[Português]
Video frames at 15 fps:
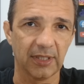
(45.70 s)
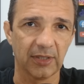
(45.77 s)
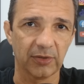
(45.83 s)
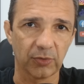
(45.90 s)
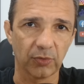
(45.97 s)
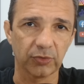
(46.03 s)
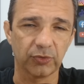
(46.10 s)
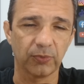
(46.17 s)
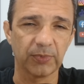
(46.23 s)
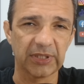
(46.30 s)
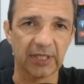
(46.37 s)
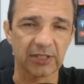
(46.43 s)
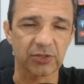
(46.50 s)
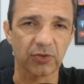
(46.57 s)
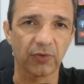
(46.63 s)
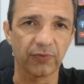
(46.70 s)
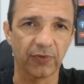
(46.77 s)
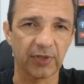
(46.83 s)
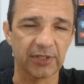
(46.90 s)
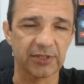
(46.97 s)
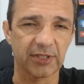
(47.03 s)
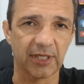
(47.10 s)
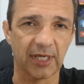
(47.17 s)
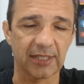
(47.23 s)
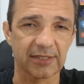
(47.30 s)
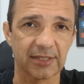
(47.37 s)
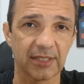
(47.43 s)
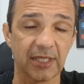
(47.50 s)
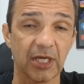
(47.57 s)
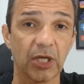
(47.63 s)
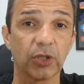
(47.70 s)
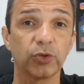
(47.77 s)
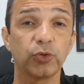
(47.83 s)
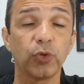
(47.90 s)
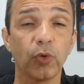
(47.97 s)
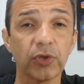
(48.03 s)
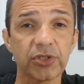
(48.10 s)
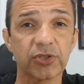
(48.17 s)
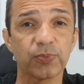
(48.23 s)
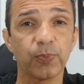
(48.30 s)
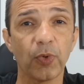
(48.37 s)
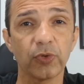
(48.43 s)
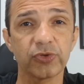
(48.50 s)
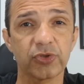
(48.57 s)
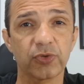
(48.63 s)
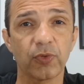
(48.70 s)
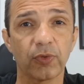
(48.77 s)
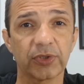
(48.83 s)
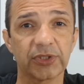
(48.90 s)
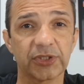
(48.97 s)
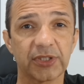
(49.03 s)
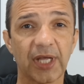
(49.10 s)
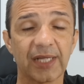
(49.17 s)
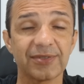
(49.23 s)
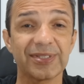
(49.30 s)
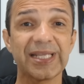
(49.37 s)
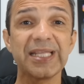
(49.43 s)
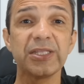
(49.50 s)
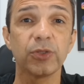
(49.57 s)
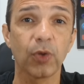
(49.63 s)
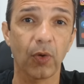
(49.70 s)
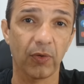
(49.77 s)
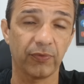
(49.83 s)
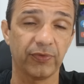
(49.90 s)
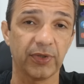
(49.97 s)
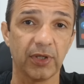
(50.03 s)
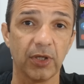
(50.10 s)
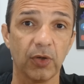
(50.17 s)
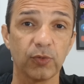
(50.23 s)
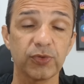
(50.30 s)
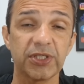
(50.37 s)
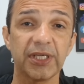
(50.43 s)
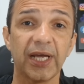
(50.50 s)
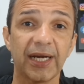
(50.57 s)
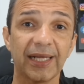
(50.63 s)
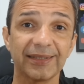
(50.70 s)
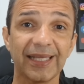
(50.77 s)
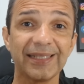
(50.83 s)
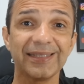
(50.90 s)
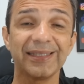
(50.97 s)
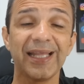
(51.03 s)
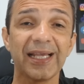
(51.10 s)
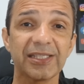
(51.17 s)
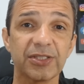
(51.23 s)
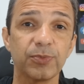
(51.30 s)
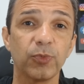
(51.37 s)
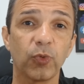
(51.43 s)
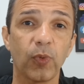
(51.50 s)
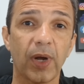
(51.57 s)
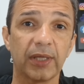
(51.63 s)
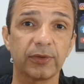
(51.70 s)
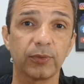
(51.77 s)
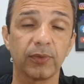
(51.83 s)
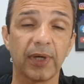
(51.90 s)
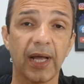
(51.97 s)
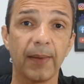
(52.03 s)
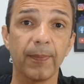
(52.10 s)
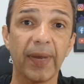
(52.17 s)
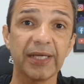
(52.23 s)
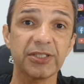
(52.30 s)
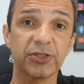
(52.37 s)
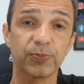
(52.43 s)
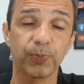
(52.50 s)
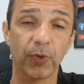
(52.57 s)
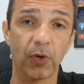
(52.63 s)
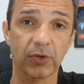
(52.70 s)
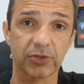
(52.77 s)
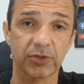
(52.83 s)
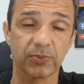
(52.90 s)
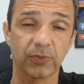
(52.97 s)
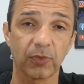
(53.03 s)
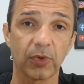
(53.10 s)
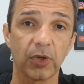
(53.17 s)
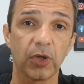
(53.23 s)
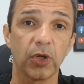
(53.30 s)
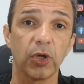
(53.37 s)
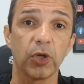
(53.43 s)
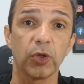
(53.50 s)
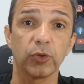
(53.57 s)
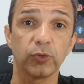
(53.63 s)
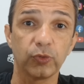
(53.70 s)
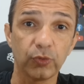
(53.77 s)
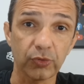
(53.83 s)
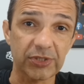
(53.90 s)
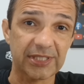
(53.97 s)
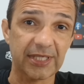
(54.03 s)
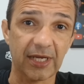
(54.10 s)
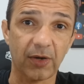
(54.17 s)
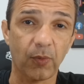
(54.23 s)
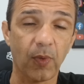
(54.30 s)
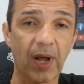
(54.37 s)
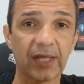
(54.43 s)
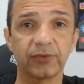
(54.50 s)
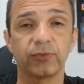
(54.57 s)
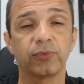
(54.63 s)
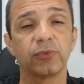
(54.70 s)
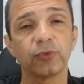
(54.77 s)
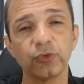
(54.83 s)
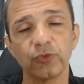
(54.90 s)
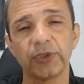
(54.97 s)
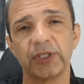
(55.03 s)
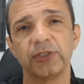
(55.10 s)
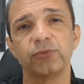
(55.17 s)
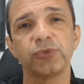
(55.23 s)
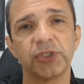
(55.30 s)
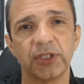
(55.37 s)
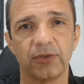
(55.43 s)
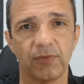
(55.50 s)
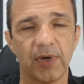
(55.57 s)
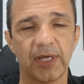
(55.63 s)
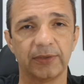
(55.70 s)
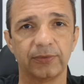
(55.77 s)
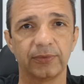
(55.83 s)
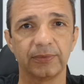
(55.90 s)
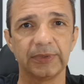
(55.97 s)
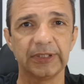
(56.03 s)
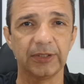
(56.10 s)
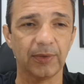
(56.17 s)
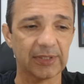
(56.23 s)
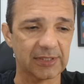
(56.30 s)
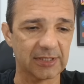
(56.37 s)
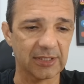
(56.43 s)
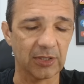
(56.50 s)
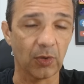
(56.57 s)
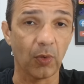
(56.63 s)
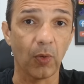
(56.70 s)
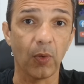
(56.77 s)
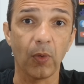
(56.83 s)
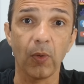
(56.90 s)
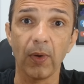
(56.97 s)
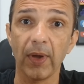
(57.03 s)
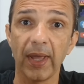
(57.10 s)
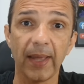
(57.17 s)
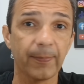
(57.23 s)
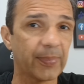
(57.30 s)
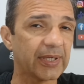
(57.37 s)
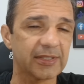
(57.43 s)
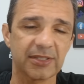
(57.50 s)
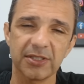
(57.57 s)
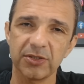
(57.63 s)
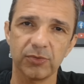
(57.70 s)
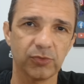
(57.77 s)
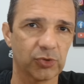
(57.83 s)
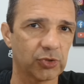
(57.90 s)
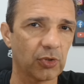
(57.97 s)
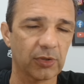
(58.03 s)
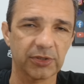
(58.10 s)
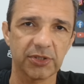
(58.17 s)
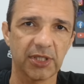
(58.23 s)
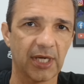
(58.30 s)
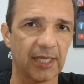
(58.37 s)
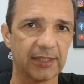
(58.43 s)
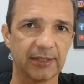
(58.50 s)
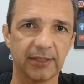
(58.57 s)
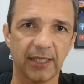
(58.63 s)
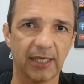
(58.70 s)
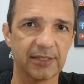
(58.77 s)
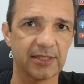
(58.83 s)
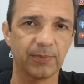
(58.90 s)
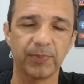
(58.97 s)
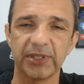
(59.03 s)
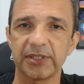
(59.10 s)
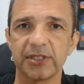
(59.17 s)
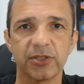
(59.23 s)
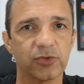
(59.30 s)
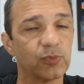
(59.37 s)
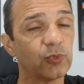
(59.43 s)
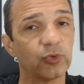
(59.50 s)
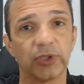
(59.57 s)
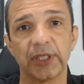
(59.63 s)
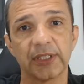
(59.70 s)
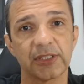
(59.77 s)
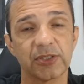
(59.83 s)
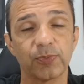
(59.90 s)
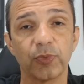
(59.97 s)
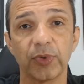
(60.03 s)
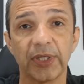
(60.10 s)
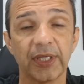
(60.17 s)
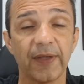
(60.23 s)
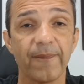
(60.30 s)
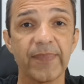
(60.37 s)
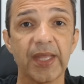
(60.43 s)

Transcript: contra o Mirassol fora de casa. Dois pontos conquistados em nove. O Ceará está em 14 lugar, mais próximo do Z4 do que do G4. Então, assim, é preciso um choque de realidade, é preciso mudança, porque